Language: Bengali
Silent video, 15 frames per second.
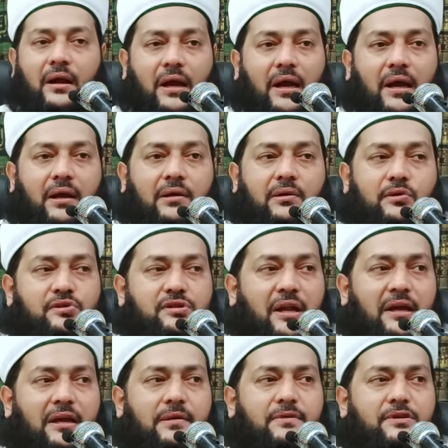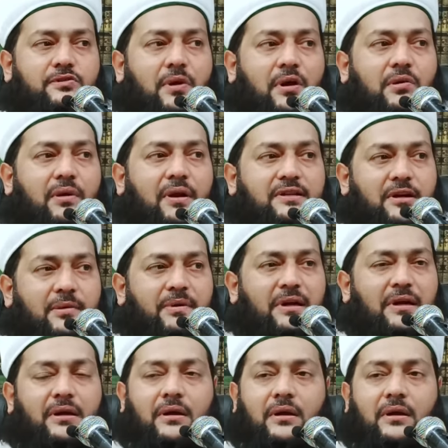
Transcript: হ্যাঁ রোজা রেখে মেসওয়াক করা যাবে